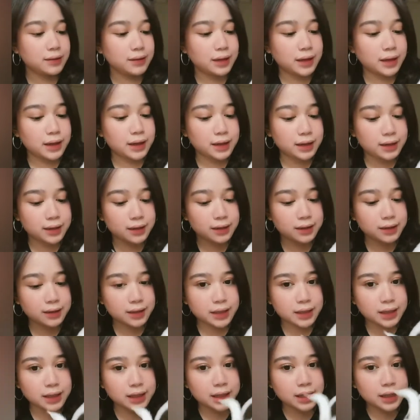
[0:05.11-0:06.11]
nah
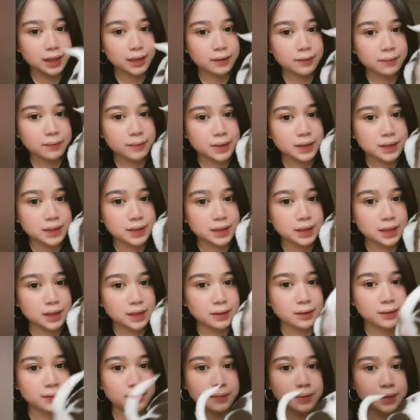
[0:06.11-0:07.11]
kita lihat
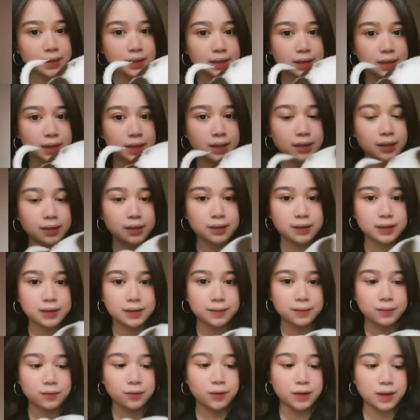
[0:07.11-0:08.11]
bersih bersih
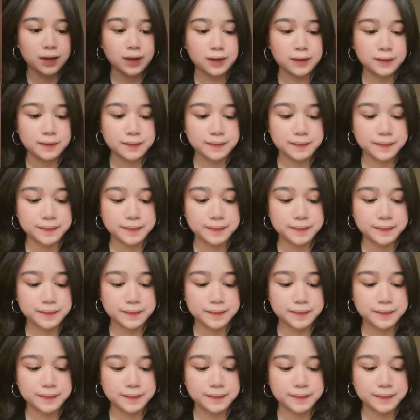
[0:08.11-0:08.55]
semua